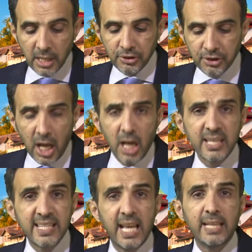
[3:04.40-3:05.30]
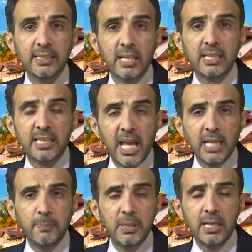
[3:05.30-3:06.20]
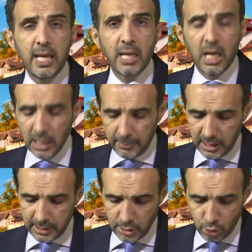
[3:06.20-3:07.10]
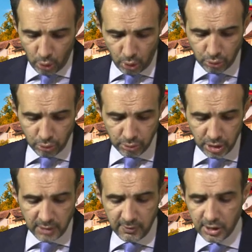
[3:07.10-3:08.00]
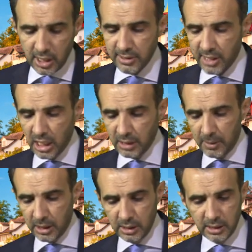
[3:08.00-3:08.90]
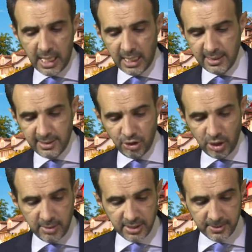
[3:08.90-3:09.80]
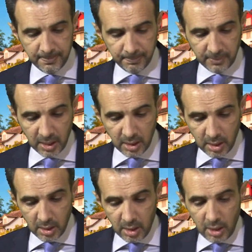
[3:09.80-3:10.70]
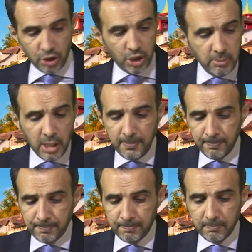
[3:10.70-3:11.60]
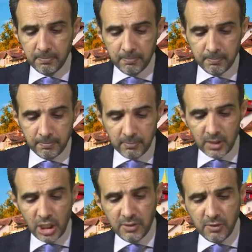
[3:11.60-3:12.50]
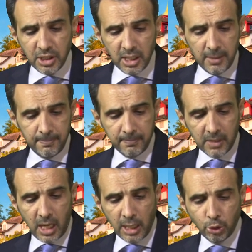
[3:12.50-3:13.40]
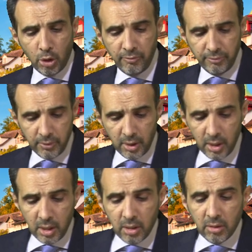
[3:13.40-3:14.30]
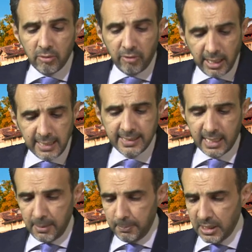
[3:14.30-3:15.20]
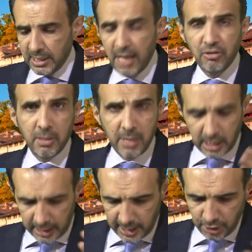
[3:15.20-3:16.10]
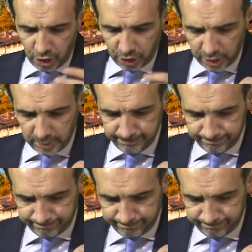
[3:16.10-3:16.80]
daha sert tedbirler alabiliriz diyor İsviçre Sağlık Bakanı değerli izleyicilerimiz. Şimdi İsviçre kanton Valis'te bir gevşeme kararı çıktı.